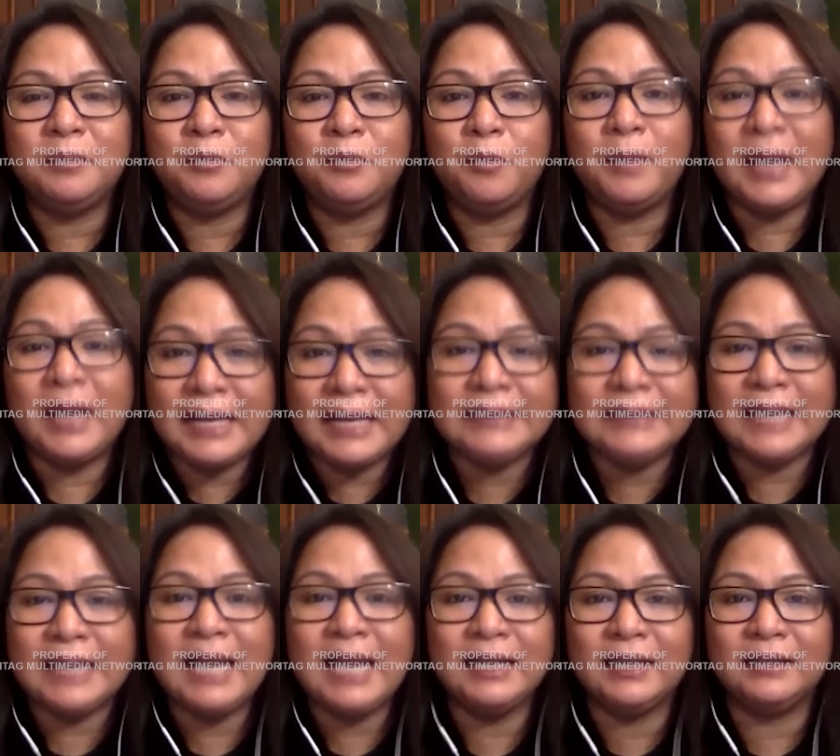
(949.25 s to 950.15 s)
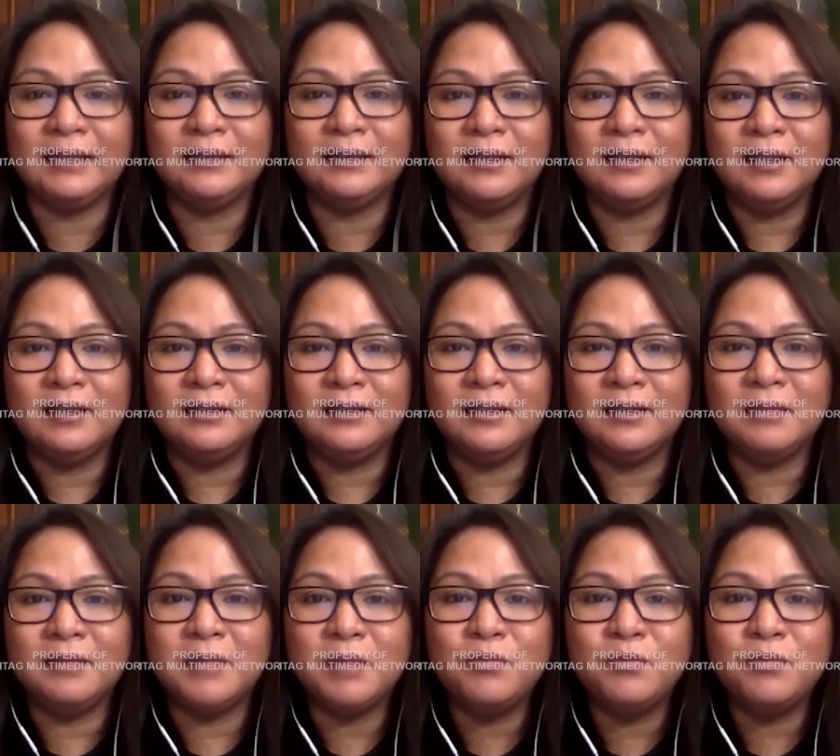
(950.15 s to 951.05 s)
Para sa akin,
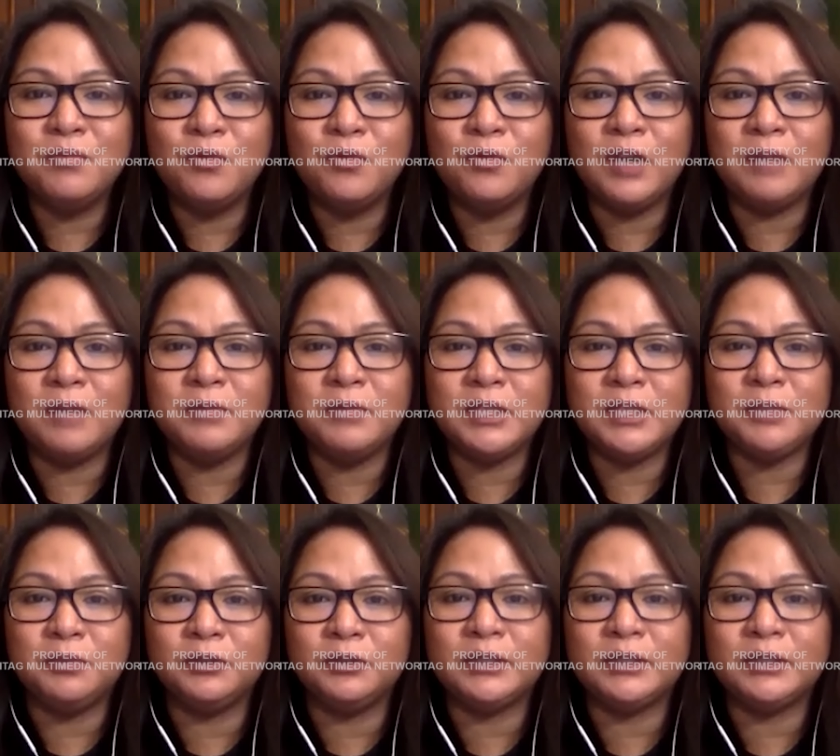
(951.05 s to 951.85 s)
na magmumula mismo